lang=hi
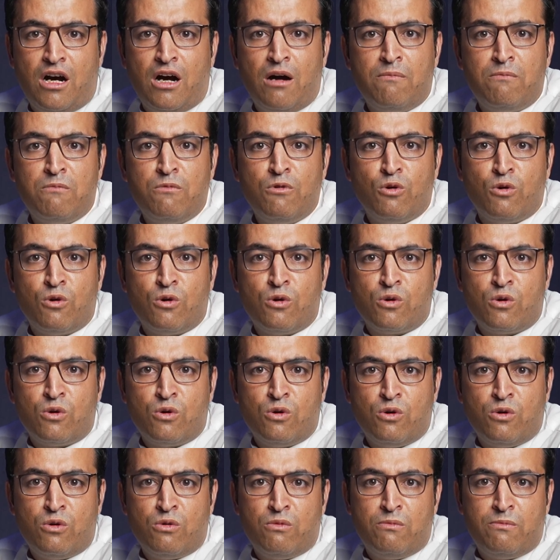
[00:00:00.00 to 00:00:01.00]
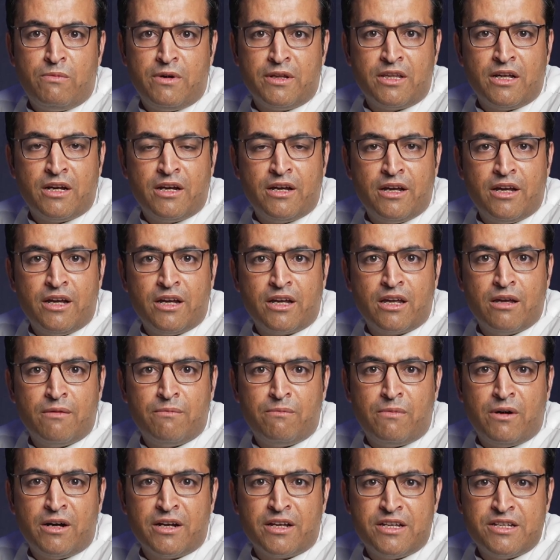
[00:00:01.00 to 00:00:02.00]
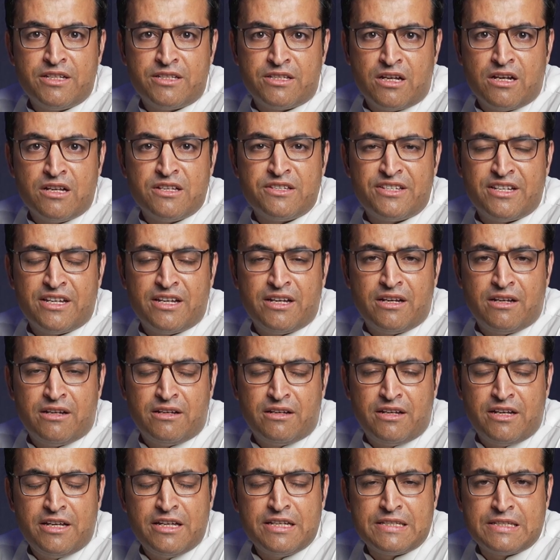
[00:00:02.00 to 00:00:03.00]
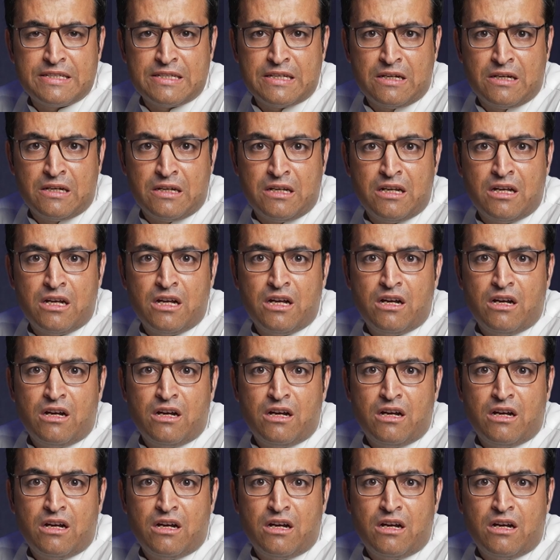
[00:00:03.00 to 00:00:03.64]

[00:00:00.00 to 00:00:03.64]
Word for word: आप लोगों को पता है कि पाकिस्तान से इस साल